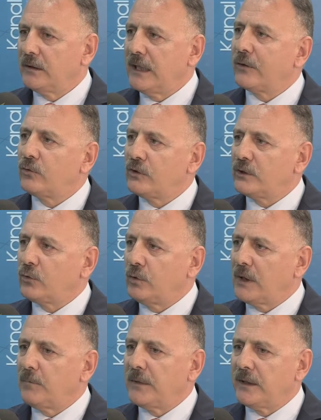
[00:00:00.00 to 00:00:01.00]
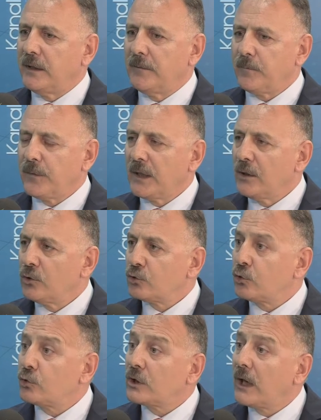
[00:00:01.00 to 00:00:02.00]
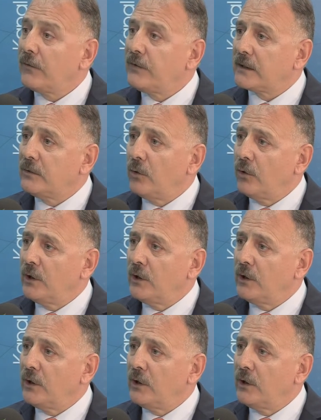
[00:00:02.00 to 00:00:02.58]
Teknoloji kullanma da su sarfiyatını